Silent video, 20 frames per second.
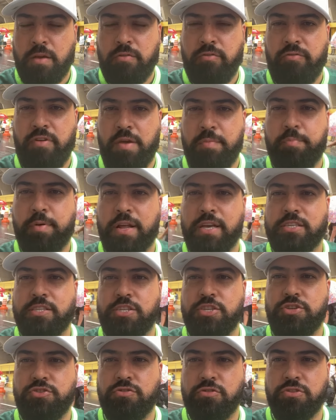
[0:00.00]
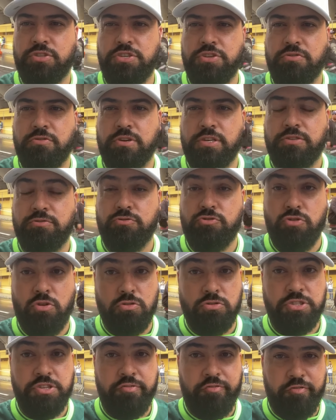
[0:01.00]
vem para esse jogo de hoje. Um
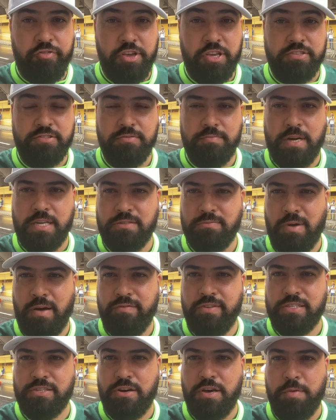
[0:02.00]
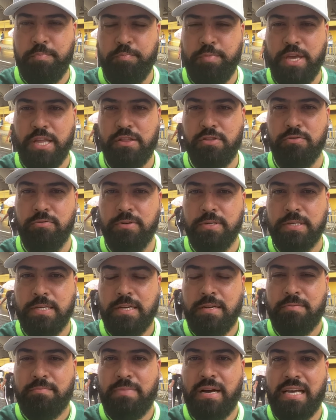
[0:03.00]
jogo difícil, mais uma vez eu repito,
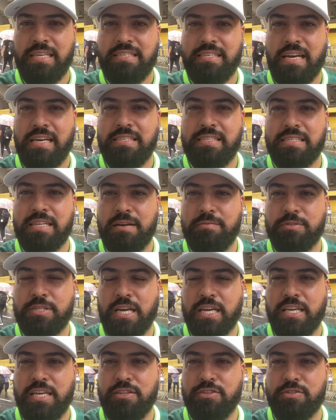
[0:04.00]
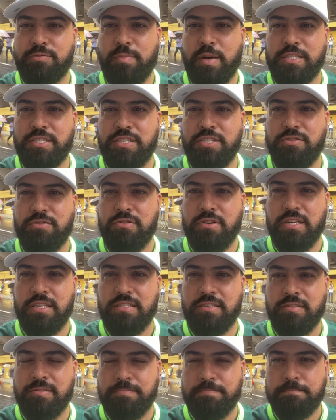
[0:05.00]
mas já estamos aqui nos
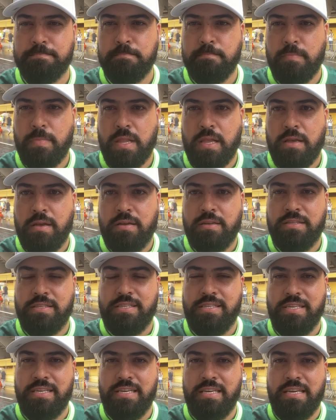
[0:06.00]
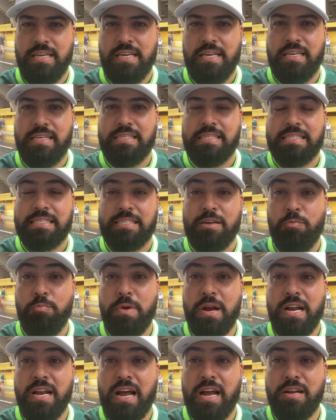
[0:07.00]
bastidores de São
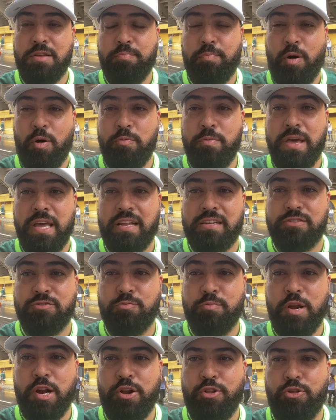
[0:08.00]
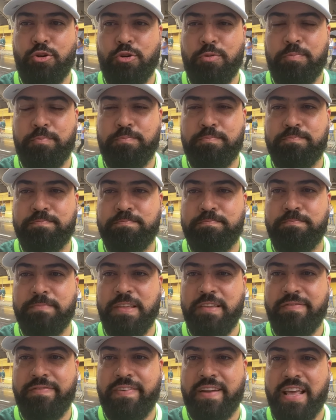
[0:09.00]
Bernardo e Palmeiras, o Bernou
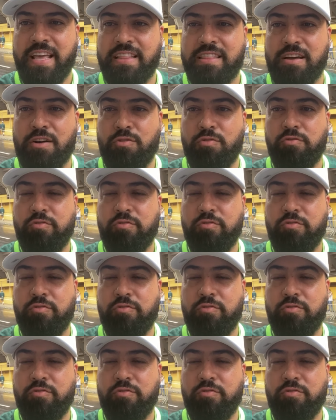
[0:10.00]
enfrenta o